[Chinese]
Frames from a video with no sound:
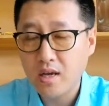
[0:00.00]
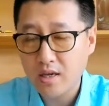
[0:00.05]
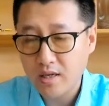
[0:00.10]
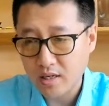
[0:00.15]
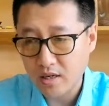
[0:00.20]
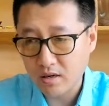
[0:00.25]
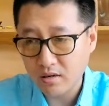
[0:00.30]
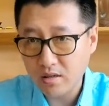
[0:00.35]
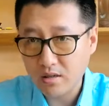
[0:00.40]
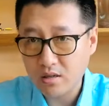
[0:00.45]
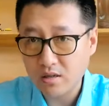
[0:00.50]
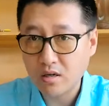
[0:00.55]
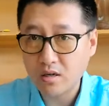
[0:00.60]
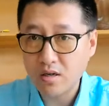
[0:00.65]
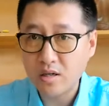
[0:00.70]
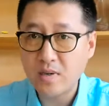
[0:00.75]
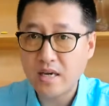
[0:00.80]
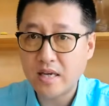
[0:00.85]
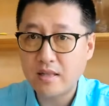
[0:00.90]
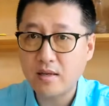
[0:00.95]
然后一直到
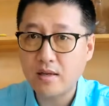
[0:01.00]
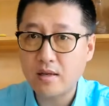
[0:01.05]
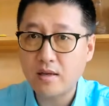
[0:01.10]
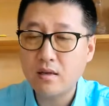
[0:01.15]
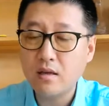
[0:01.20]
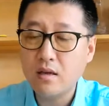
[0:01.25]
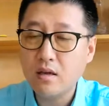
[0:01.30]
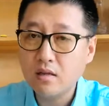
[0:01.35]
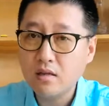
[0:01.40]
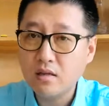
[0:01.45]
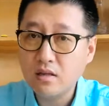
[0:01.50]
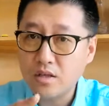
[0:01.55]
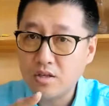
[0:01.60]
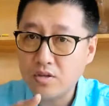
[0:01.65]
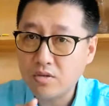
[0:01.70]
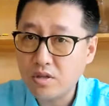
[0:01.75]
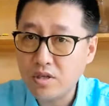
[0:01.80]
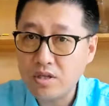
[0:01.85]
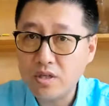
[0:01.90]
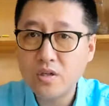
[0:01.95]
一百天，你
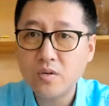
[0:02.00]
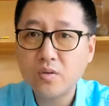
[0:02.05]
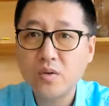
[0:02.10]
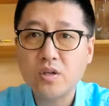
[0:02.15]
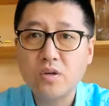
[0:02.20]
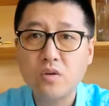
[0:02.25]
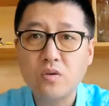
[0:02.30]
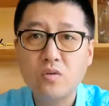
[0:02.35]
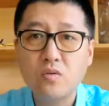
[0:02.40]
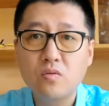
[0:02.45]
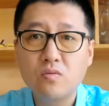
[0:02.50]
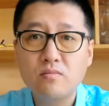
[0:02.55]
就一定会成功。